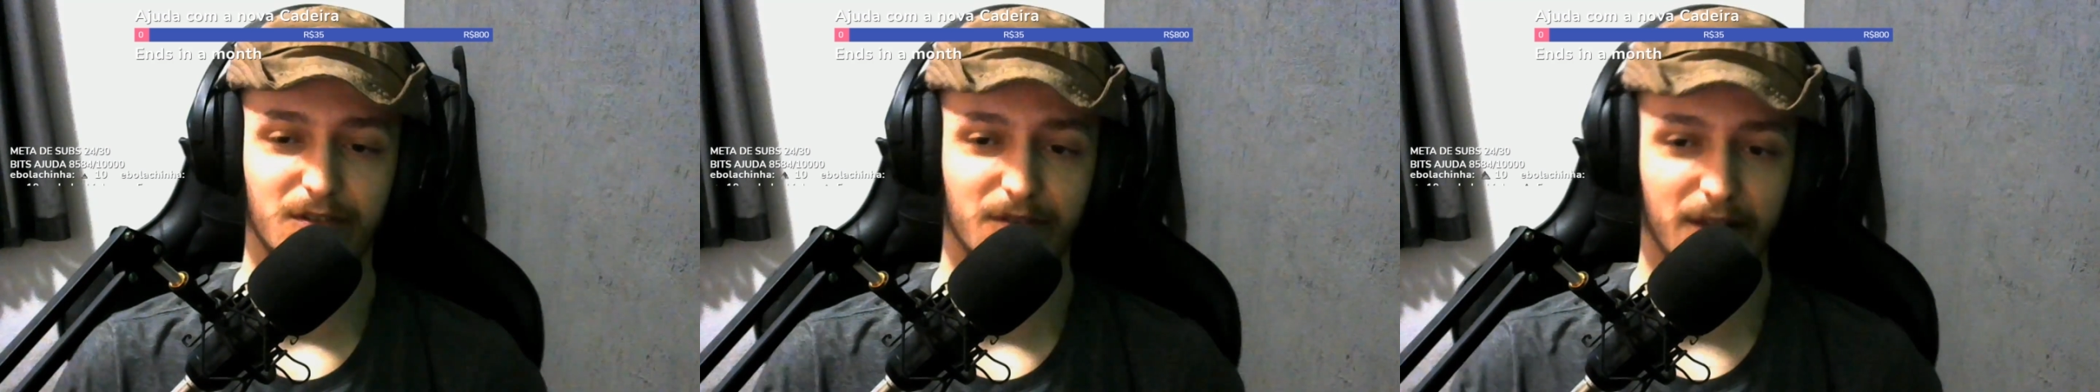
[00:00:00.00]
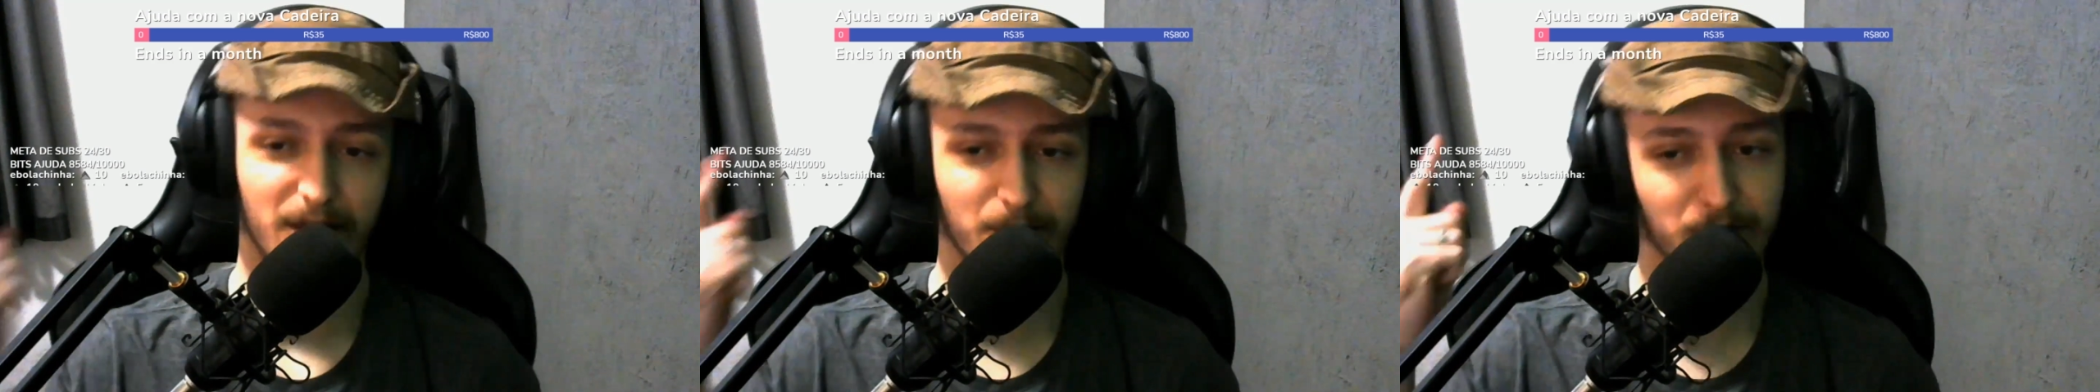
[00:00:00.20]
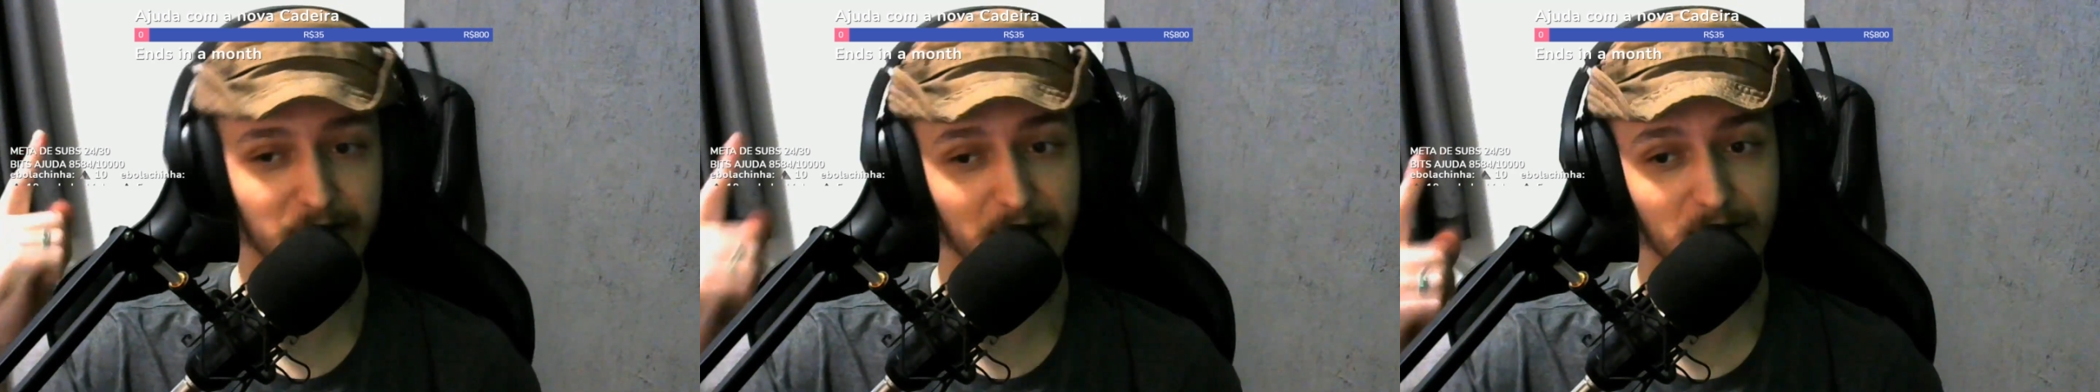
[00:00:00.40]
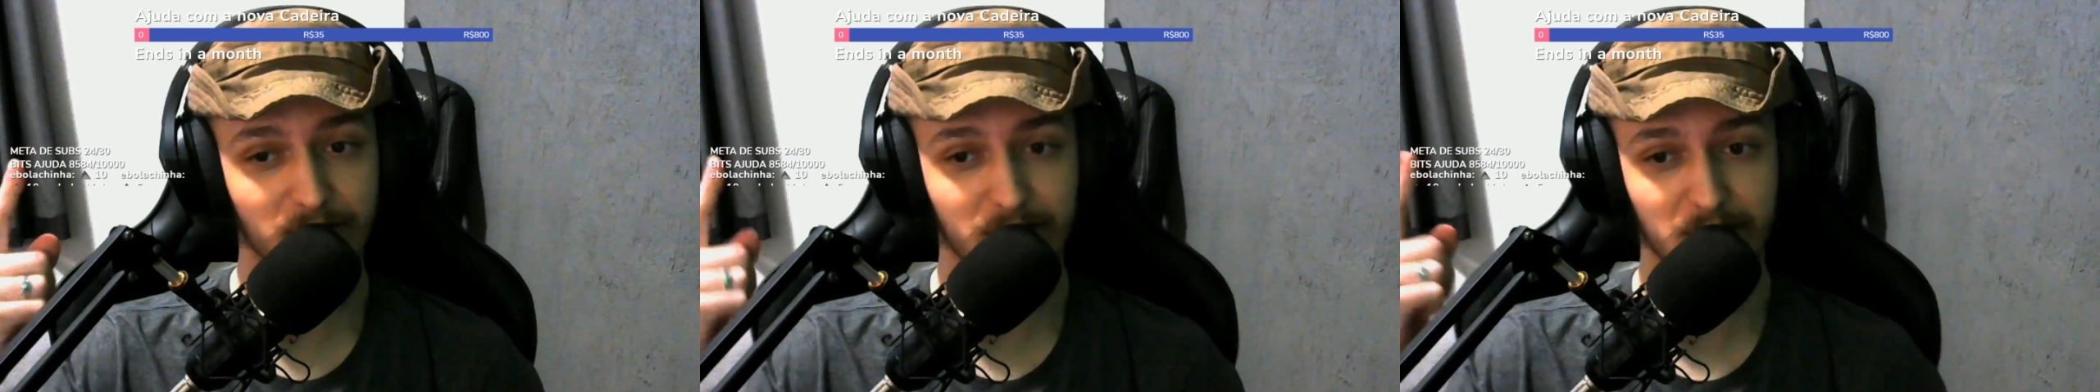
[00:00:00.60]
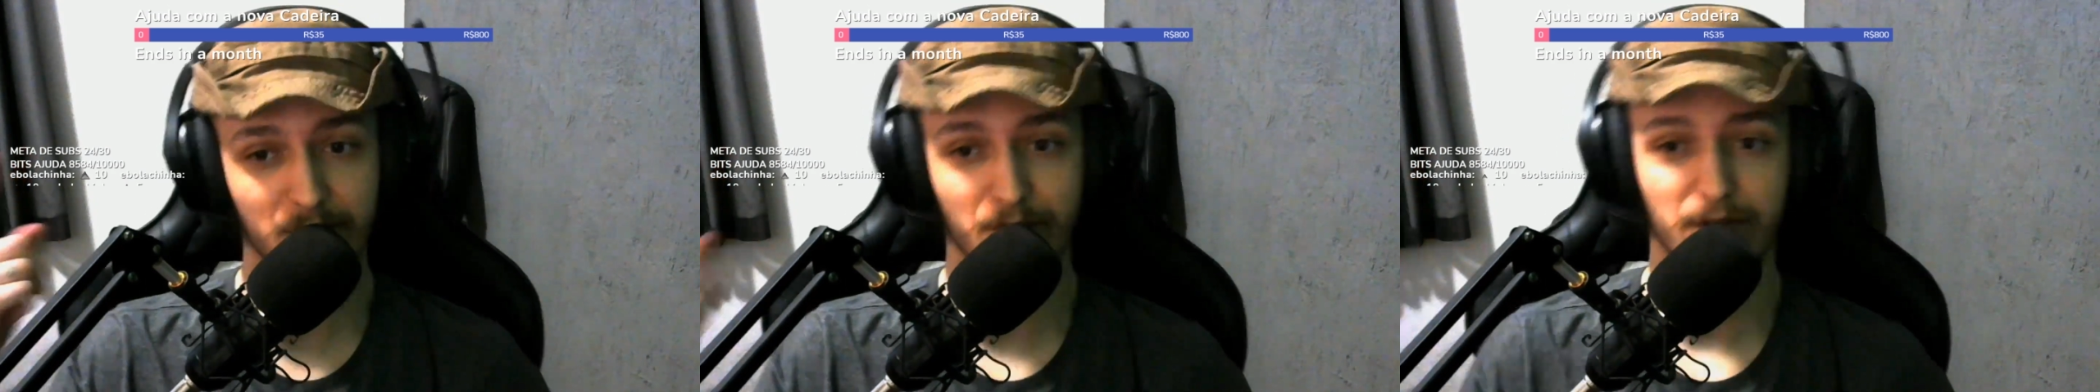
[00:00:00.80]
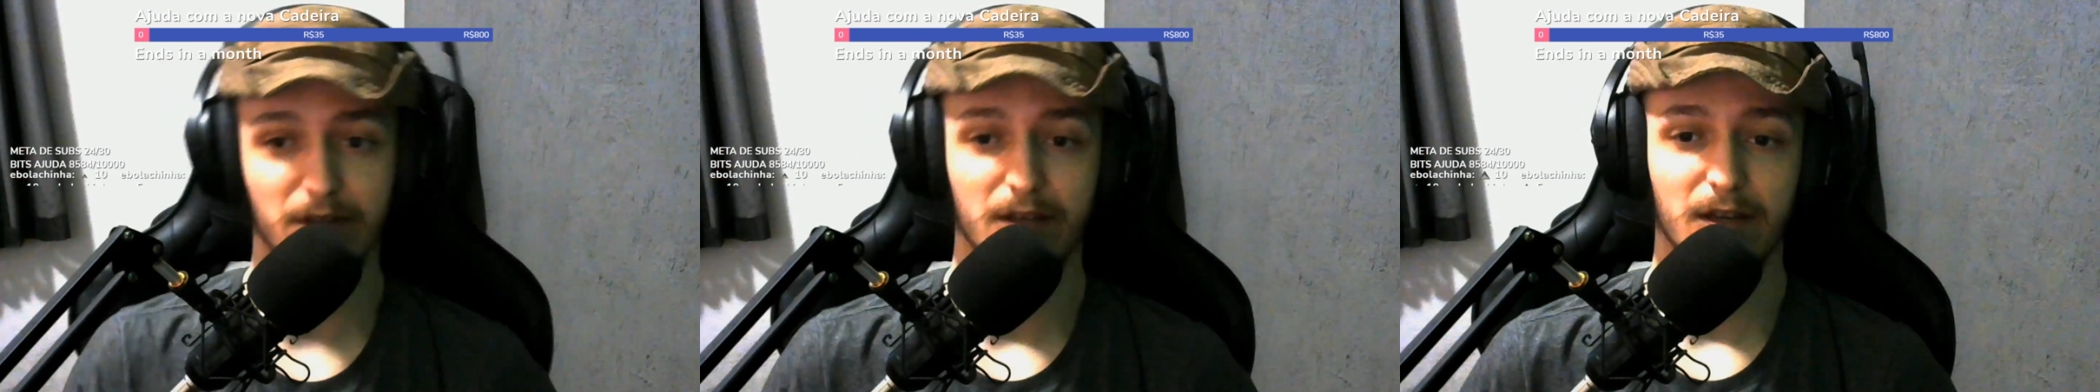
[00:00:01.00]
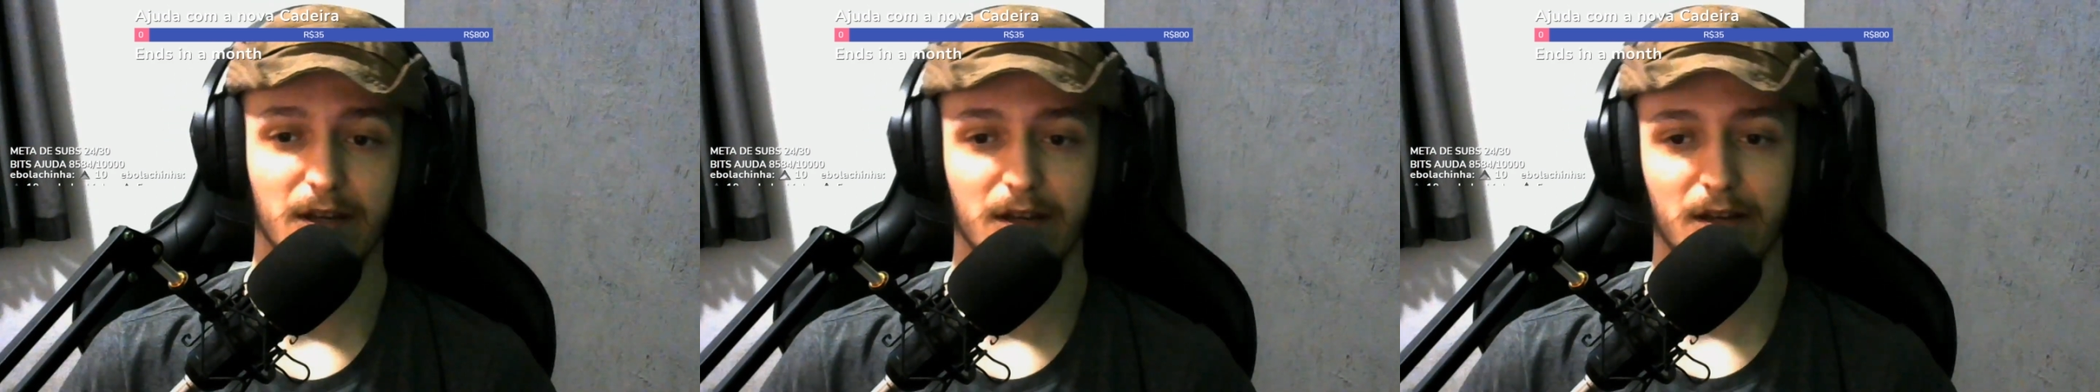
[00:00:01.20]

então quem puder contribuir